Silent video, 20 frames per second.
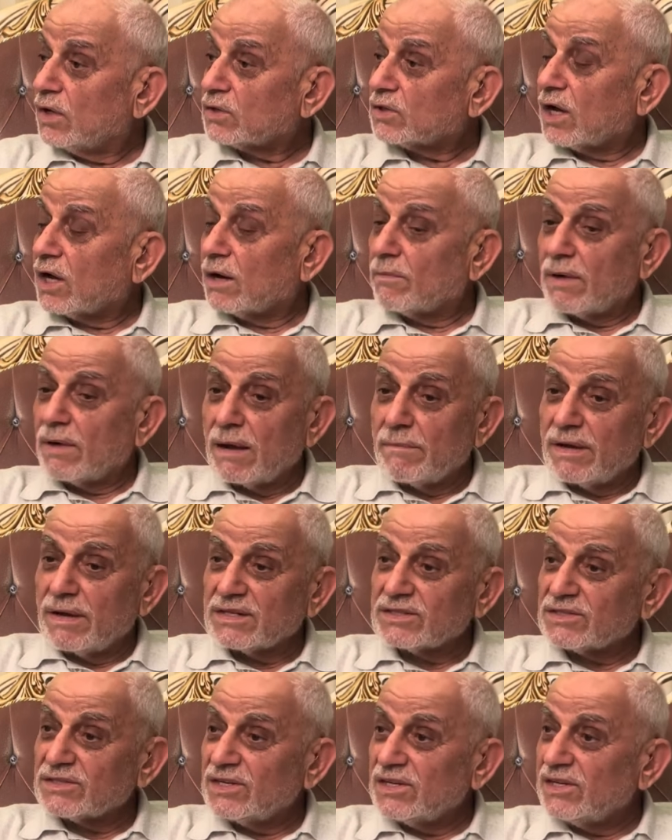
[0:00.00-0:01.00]
tamamen
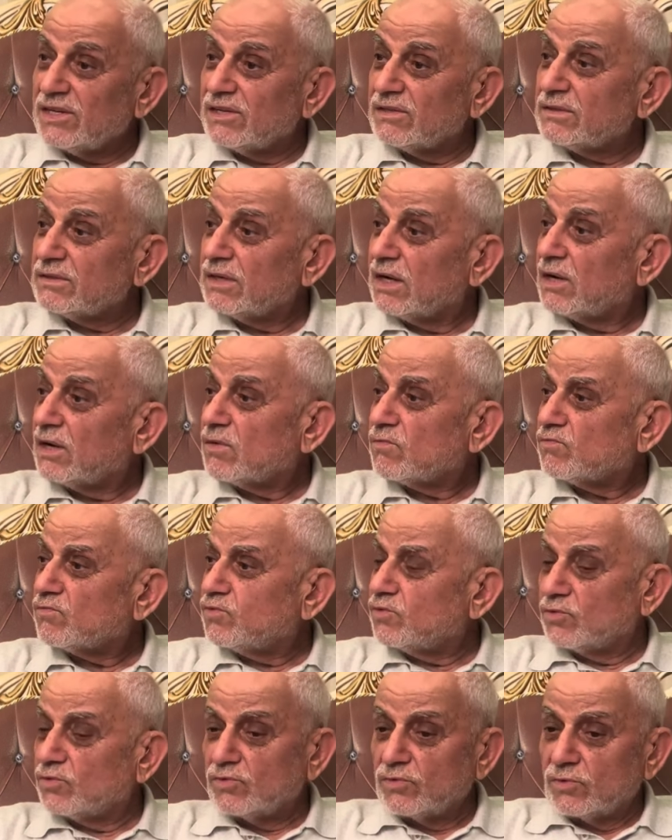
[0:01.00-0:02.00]
senin
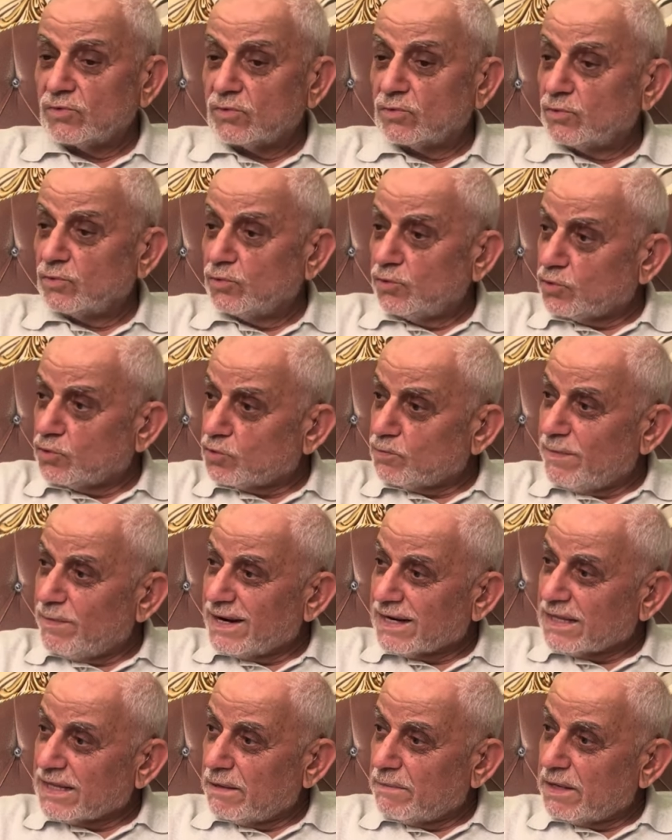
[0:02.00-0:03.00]
bu üç
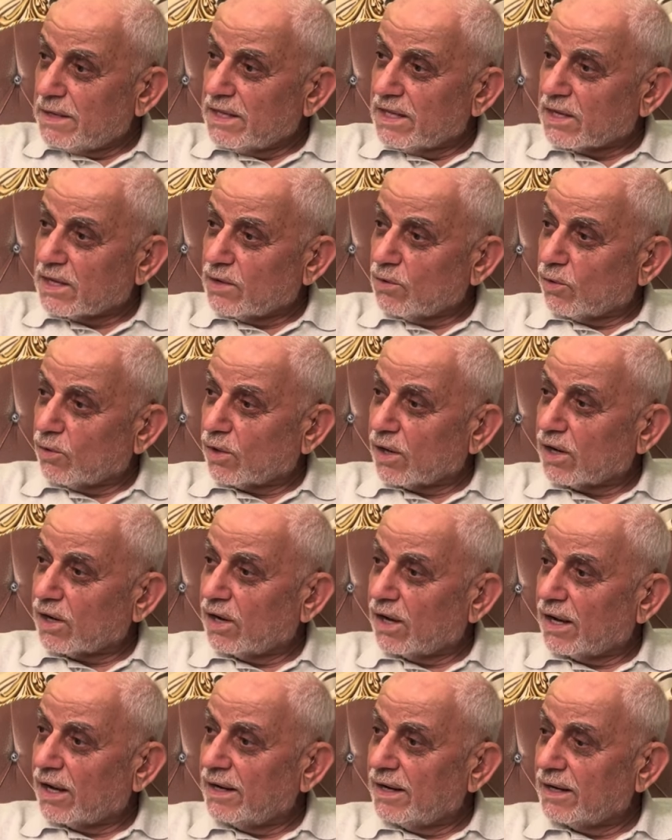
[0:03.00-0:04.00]
mertebedeki olan
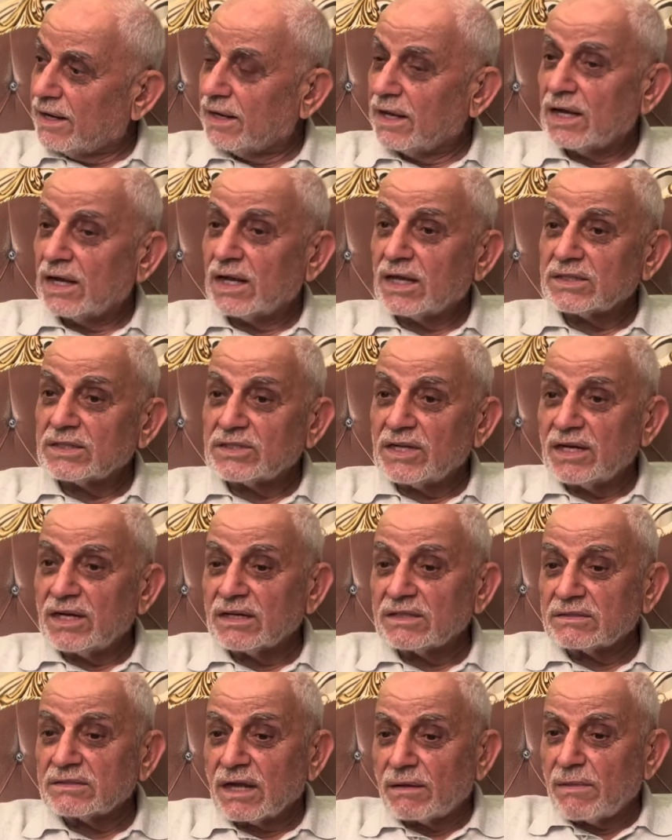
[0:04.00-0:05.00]
halin
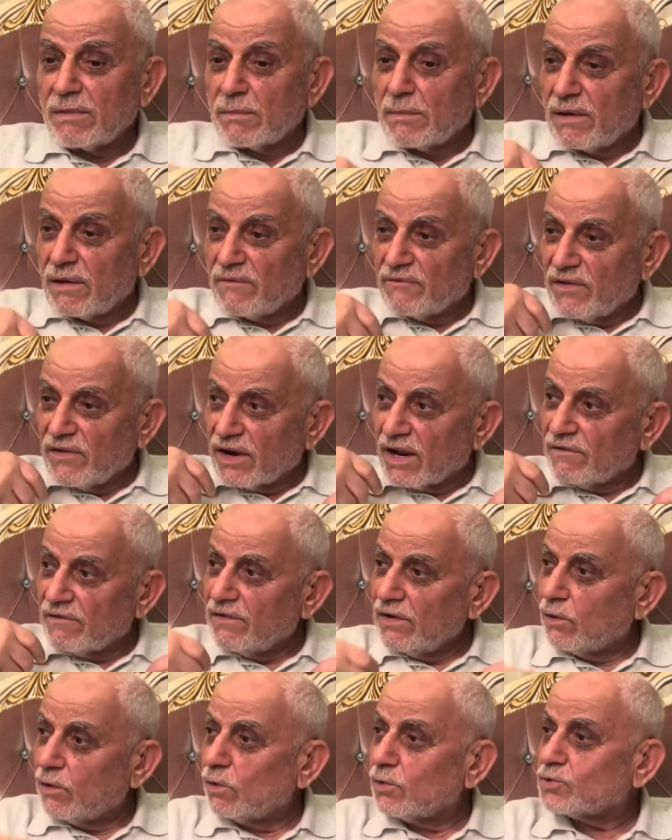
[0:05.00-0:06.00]
senin tamamen
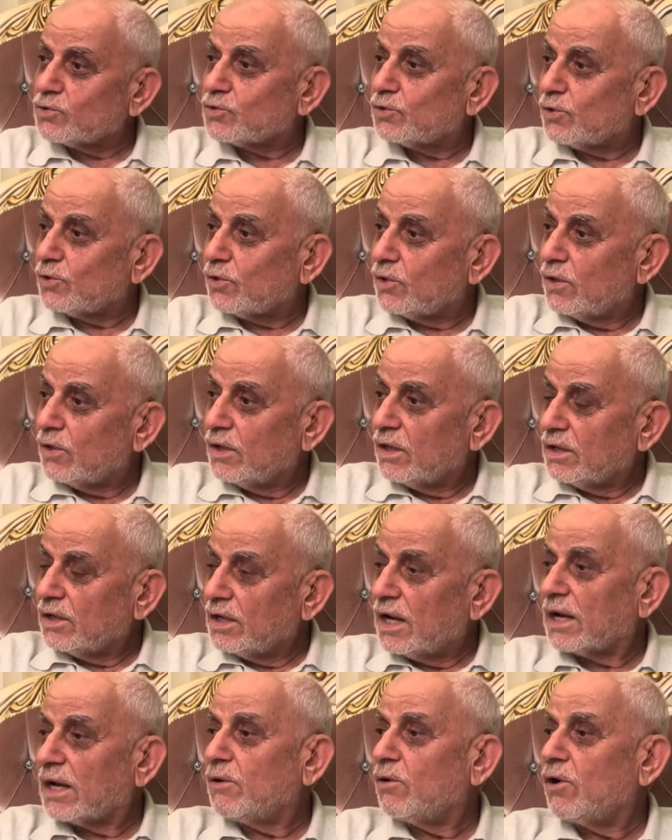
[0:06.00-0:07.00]
fenafille oluşunu
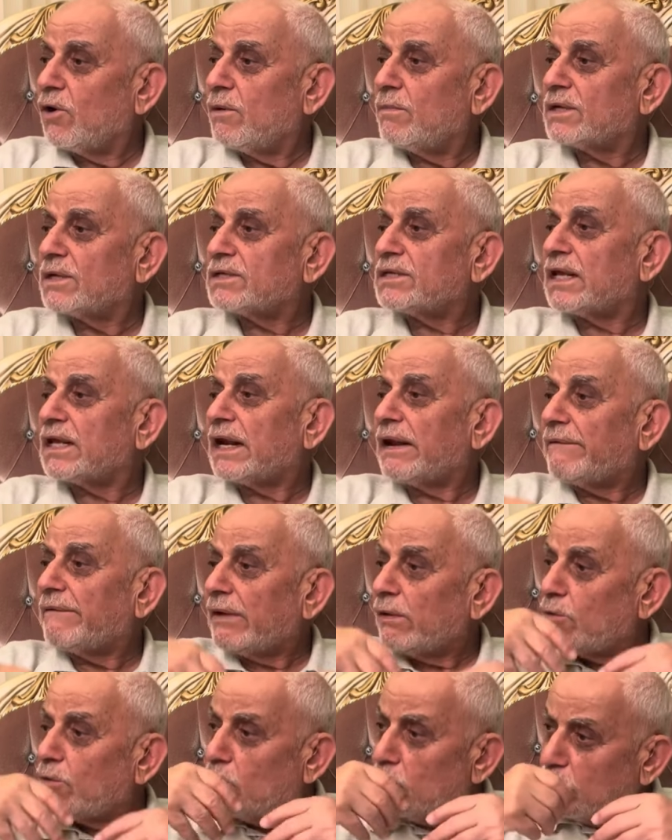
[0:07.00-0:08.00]
yani ölmeden
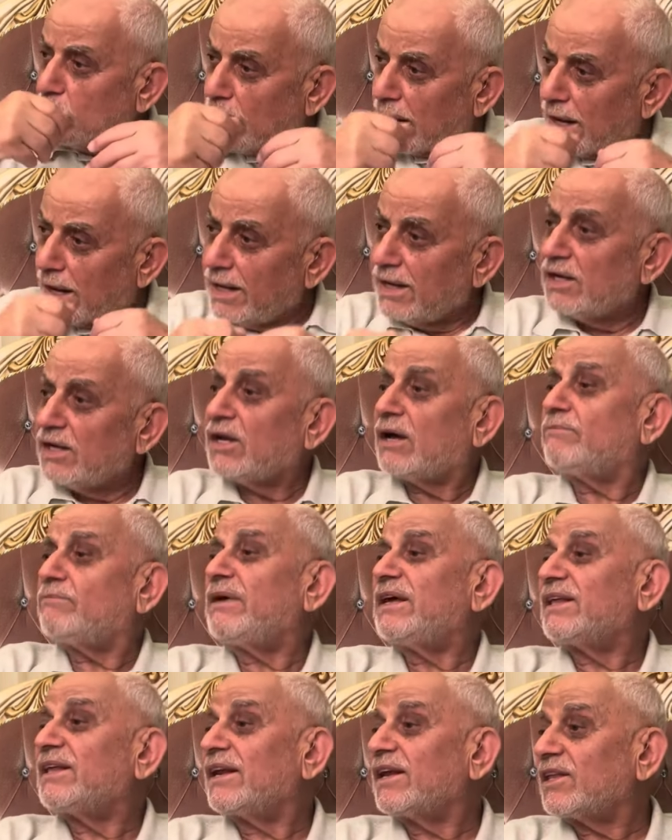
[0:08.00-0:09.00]
evvel ölme halini yap,
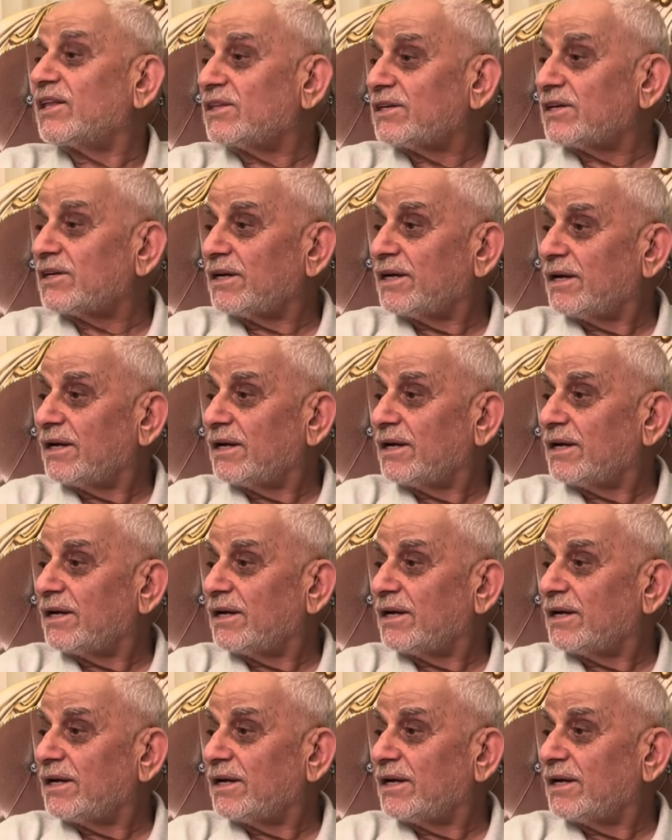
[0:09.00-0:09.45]
meydana getirir.